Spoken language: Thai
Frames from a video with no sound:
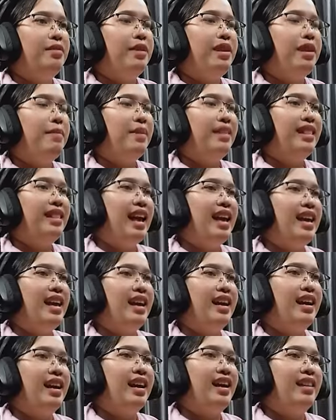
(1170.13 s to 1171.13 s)
เดี๋ยวมันให้มันตาย
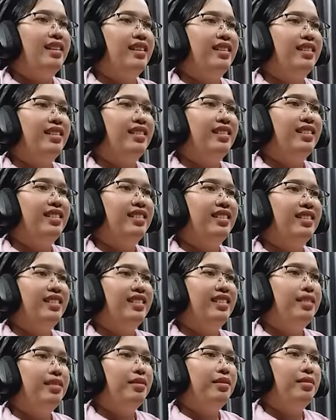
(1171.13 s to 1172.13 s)
เองอ่ะ
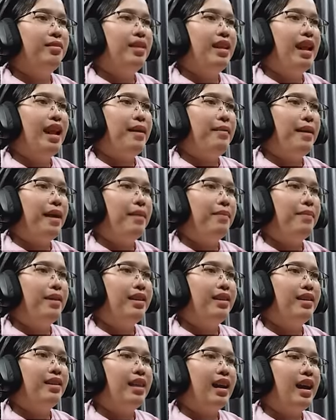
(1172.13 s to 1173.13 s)
เวลาผ่าน
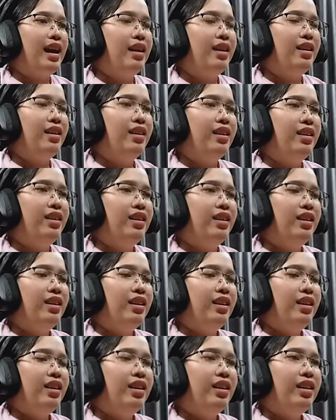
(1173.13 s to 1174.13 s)
ไปก็ตาย
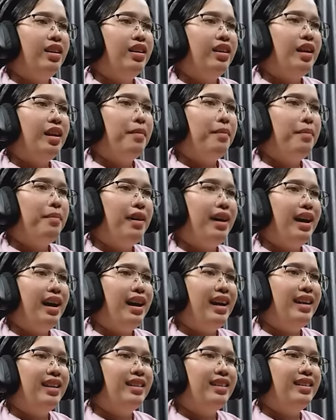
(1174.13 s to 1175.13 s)
ทำไม
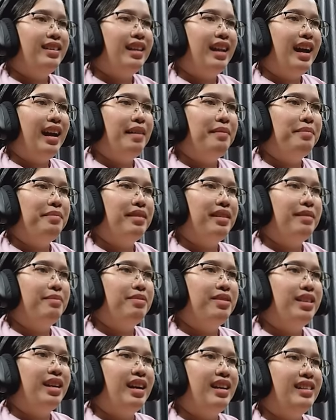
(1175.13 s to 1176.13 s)
ถึงทำ
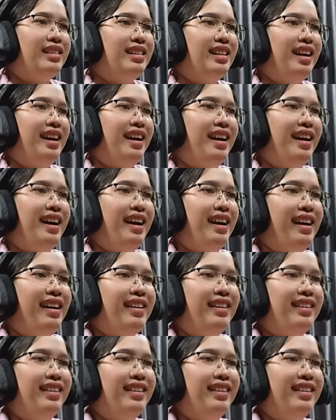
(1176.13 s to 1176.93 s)
กับฉันได้